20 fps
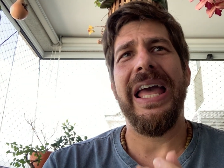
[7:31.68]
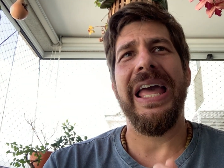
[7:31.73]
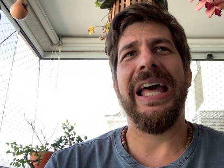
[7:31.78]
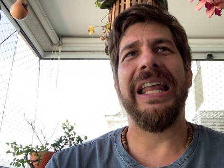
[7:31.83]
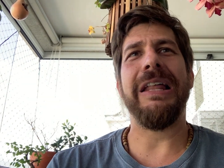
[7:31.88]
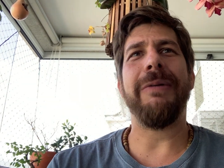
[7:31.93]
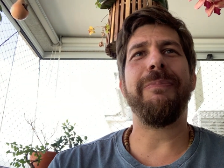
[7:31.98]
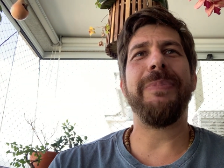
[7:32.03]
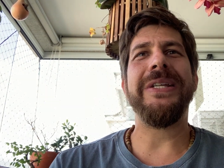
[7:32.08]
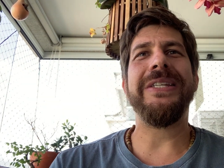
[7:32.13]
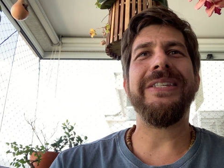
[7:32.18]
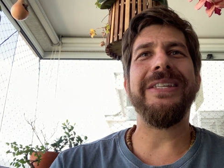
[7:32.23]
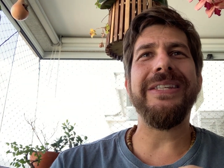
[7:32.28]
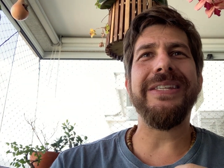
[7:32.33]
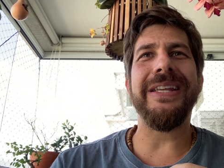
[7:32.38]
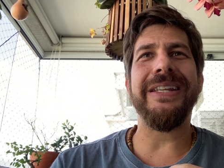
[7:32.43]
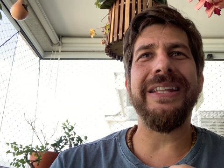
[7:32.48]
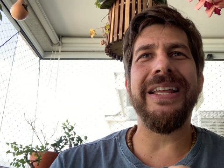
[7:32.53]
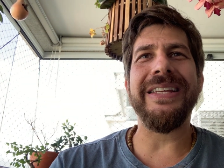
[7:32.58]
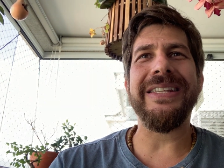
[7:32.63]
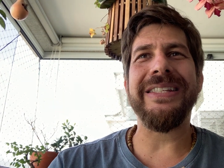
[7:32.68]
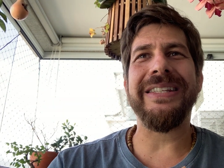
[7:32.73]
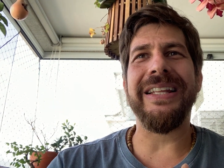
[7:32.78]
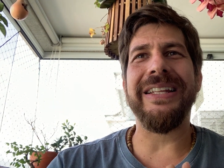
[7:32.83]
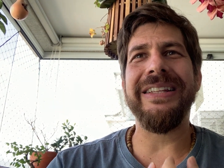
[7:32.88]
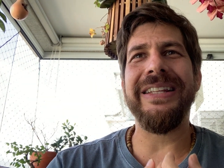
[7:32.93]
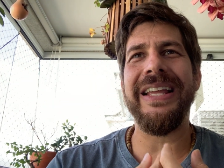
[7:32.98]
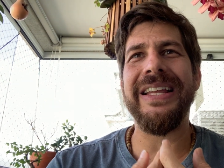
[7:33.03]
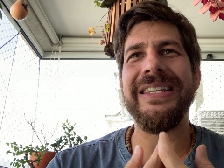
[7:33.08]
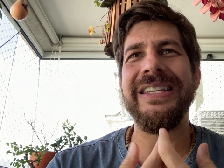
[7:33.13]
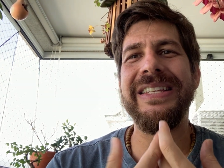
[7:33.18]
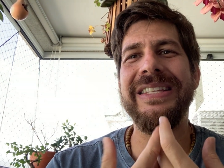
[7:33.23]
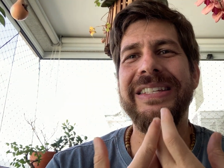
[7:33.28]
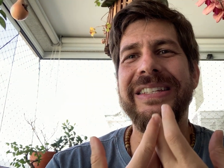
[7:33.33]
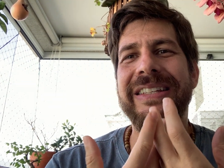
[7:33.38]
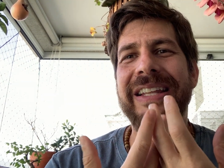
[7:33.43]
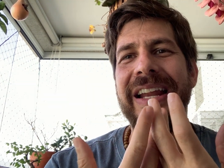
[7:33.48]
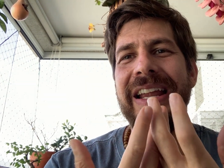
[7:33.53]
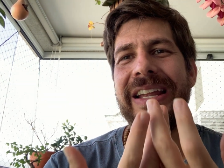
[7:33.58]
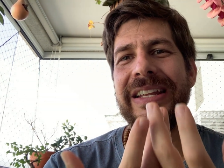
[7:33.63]
ela precisa desta
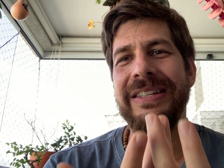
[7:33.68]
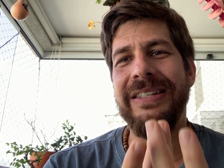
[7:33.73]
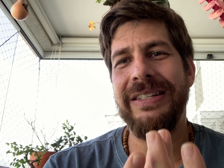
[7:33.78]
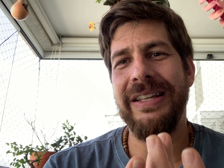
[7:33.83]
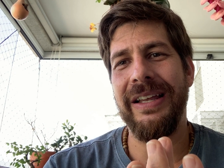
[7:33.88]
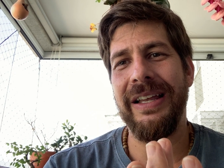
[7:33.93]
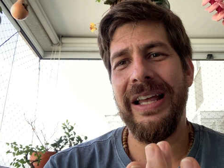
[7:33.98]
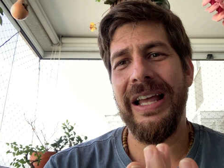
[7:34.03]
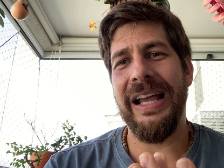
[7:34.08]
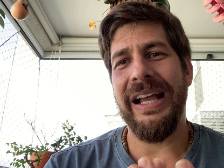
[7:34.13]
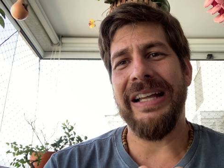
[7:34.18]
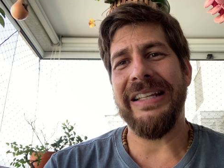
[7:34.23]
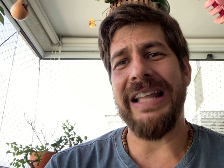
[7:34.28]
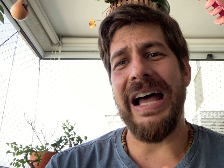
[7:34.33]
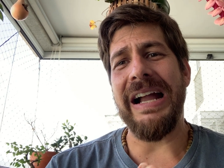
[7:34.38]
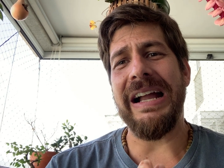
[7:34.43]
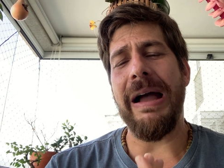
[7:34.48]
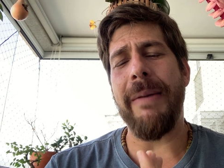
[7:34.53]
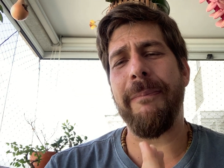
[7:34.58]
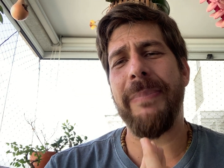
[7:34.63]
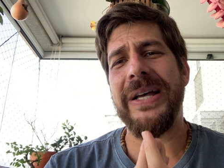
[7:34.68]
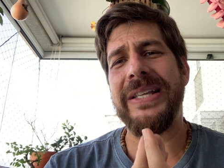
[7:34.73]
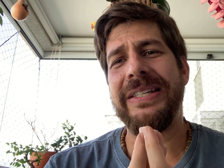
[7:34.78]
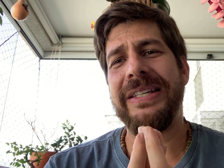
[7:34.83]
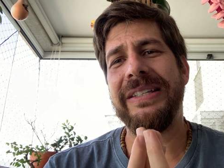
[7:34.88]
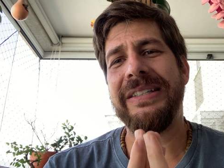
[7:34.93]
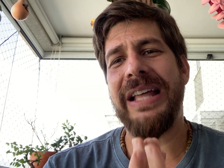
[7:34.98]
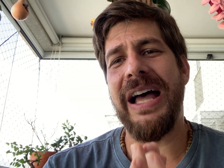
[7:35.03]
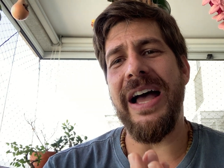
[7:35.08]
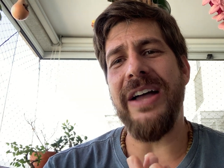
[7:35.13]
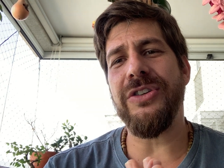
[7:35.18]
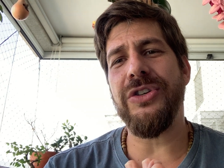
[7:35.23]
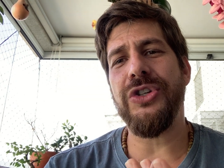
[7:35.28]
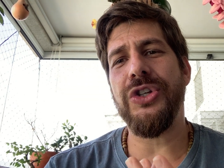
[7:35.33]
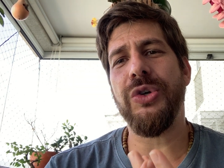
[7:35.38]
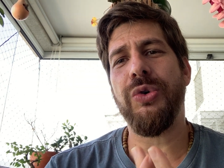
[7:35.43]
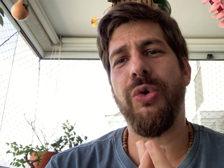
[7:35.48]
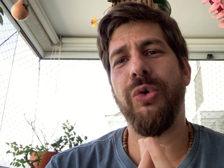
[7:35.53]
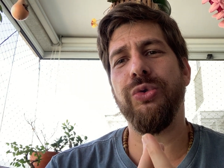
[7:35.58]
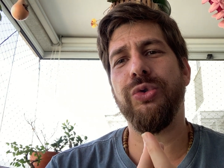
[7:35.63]
destreza, da capacidade
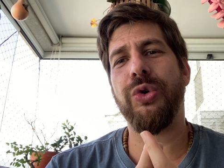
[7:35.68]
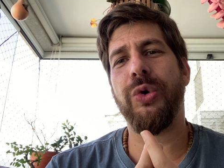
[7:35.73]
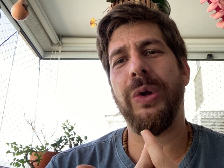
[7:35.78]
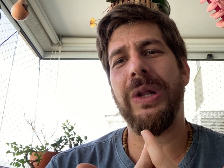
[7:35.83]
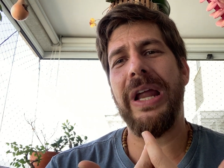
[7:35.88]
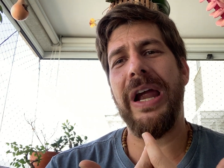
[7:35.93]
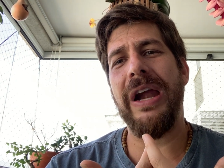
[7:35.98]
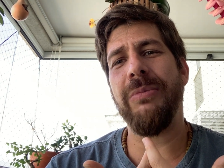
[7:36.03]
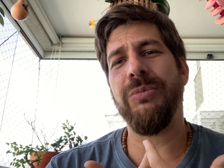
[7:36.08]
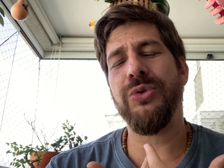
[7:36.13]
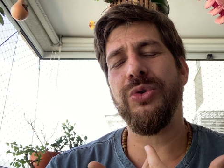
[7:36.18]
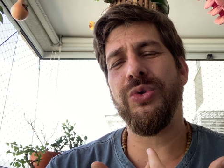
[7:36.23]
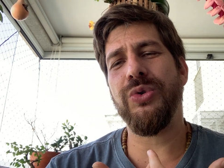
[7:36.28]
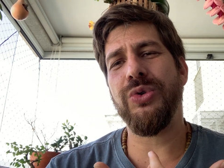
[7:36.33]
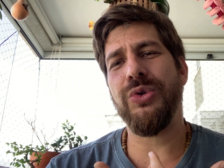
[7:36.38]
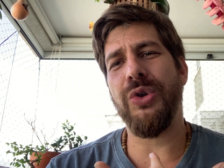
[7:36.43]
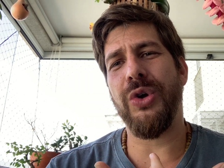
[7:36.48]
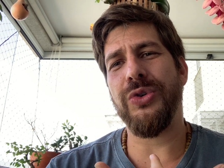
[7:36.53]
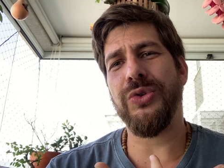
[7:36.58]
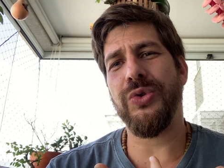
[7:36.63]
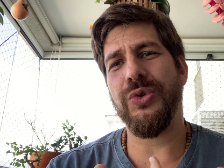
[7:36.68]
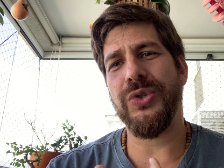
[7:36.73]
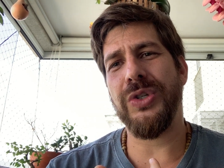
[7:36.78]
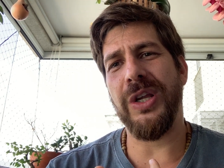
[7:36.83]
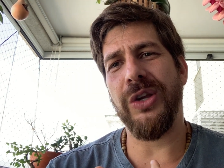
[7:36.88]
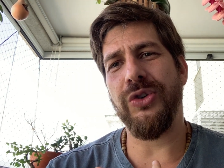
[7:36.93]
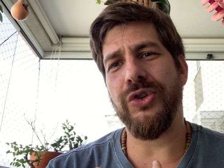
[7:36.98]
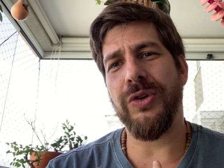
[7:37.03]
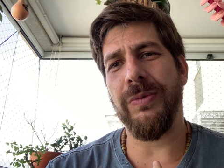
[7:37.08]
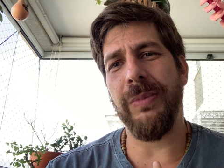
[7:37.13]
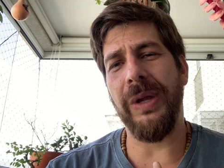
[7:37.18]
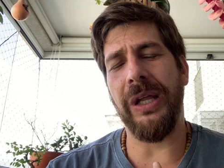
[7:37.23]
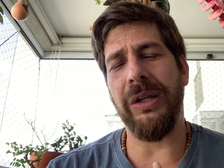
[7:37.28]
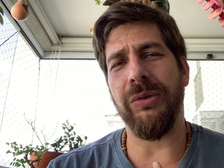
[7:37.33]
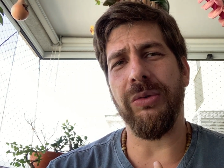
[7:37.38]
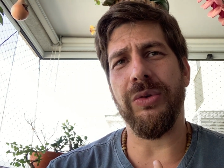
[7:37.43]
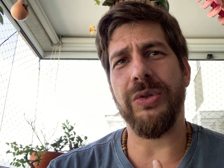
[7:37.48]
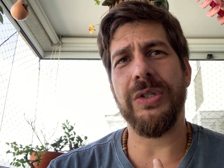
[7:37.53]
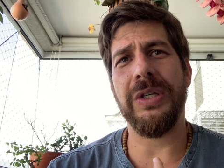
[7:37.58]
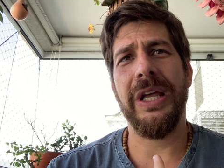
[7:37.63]
de controlarmos os nossos
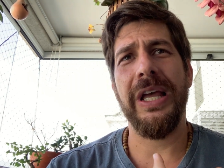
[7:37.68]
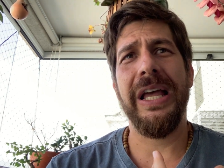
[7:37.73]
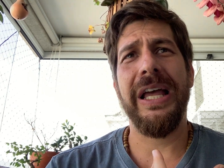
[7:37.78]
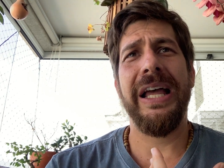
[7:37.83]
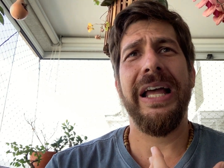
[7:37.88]
sentimentos,